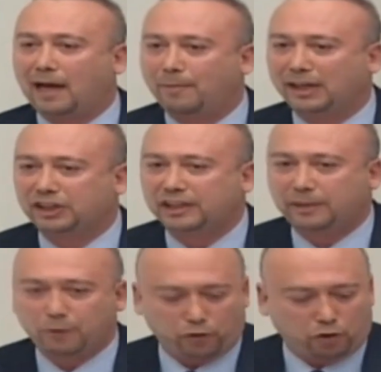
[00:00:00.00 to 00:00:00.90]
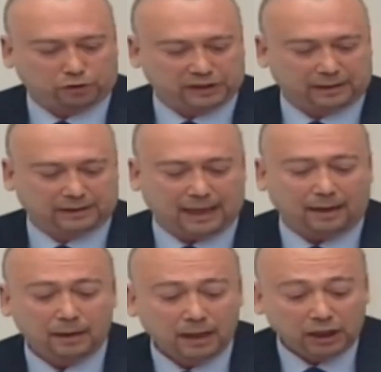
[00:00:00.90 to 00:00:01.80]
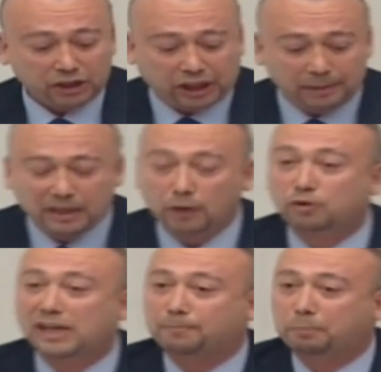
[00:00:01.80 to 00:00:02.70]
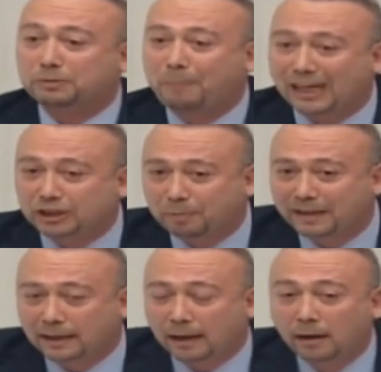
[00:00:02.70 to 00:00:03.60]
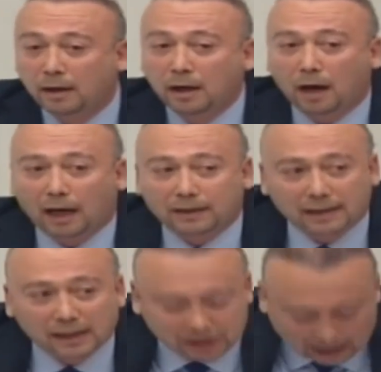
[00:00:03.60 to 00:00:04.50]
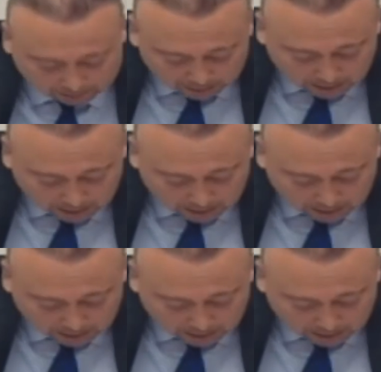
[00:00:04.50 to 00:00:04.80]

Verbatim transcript: almak için 2019 yılında şimdi 165 bin lira. Arkadaşlar